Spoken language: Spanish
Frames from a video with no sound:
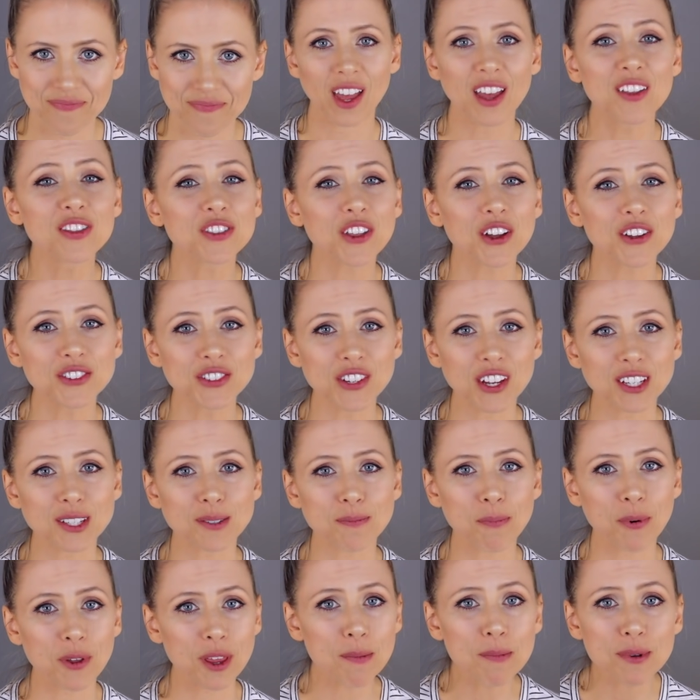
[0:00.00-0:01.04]
Entonces,
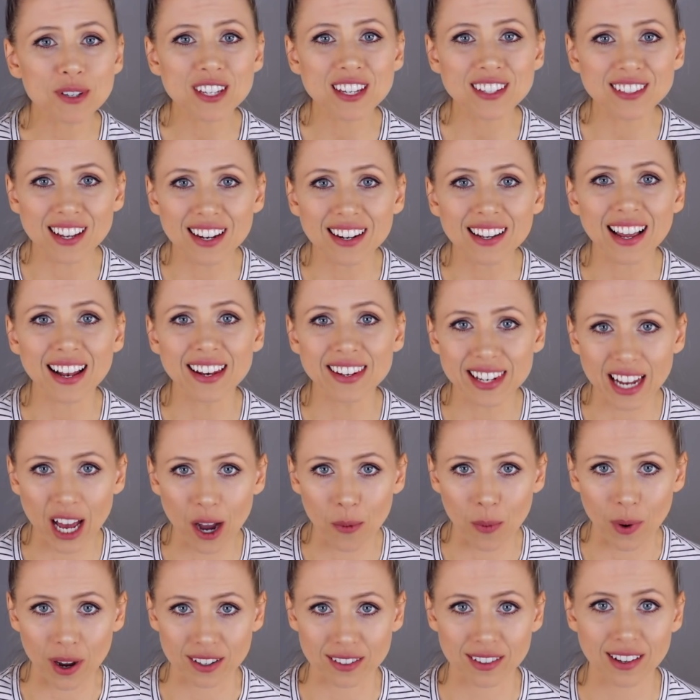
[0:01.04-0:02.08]
¿podemos decir que el
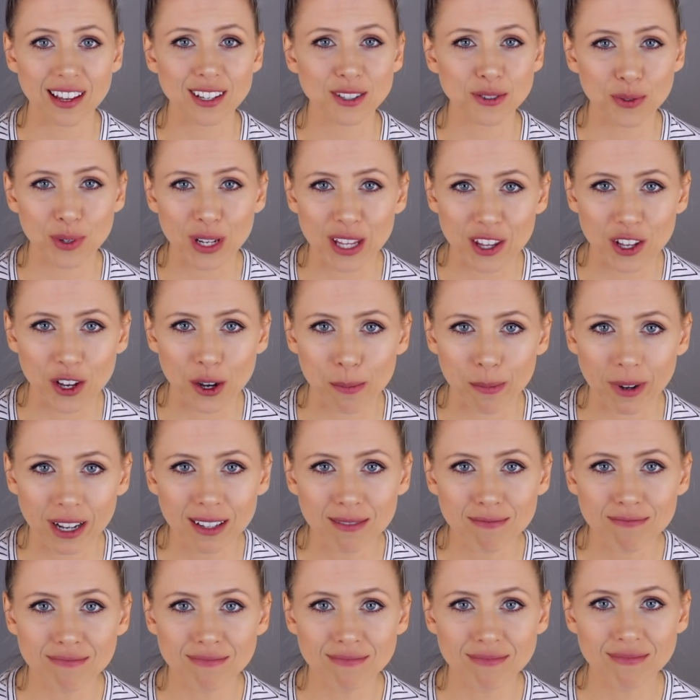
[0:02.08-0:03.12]
náhuatl es un
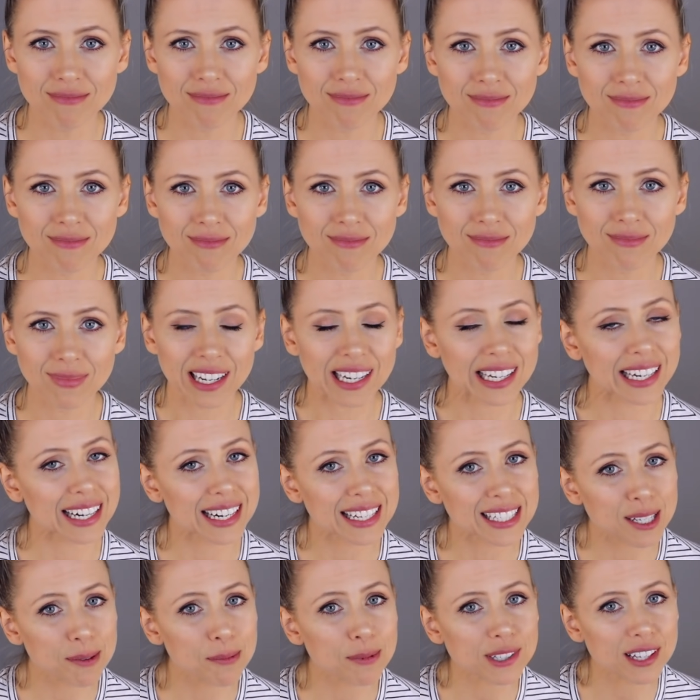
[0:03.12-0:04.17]
idioma?
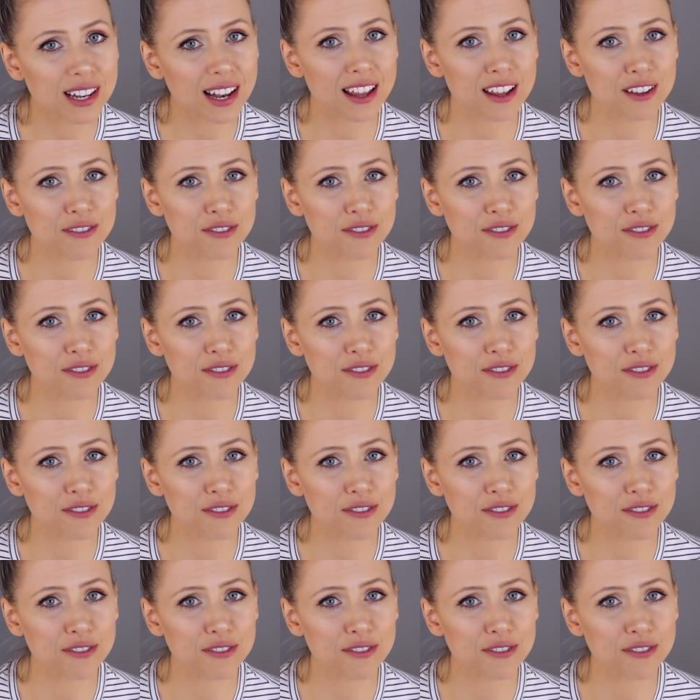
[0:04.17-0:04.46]
Regresemos a la